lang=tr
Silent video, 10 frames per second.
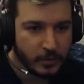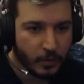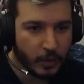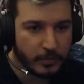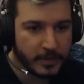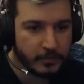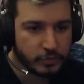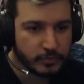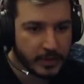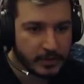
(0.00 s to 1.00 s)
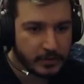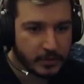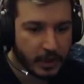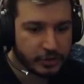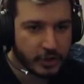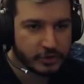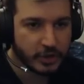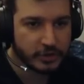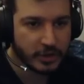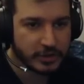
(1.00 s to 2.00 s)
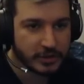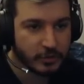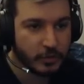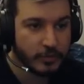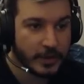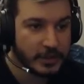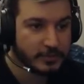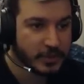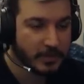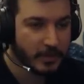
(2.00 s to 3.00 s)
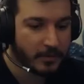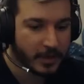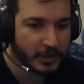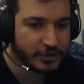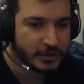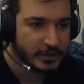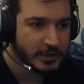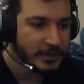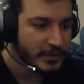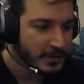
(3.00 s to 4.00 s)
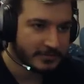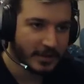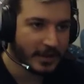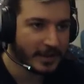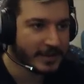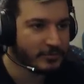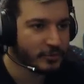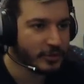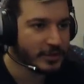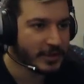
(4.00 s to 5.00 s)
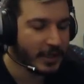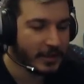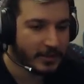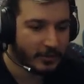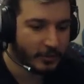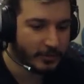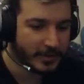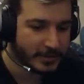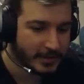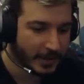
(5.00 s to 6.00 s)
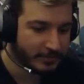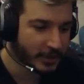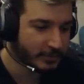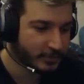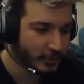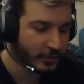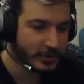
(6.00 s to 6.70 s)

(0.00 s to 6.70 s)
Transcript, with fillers: Oğlum ne vurdum lan? Kaç kaç kaç kaç kaç. Onu var hiçbir şey yapamam. Kaç. Allah temiz oynadık da. Olmadı. Yapacak bir şey yok.